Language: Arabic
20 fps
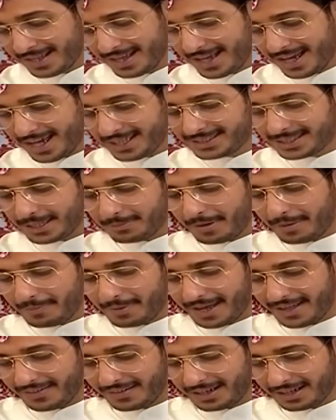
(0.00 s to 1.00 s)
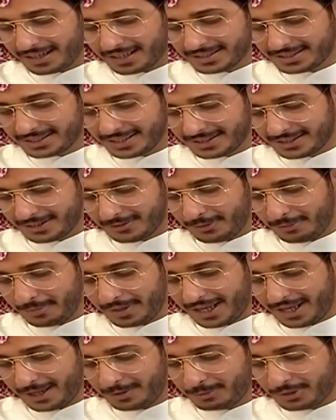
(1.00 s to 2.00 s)
ايش سبب هذه القصيدة؟
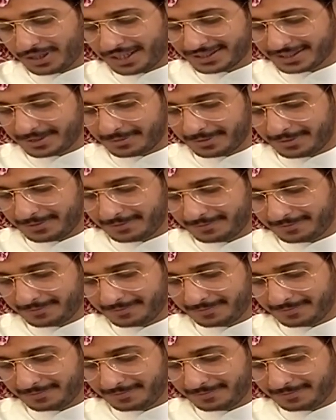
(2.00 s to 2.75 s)
وما ما لها أي سبب أنا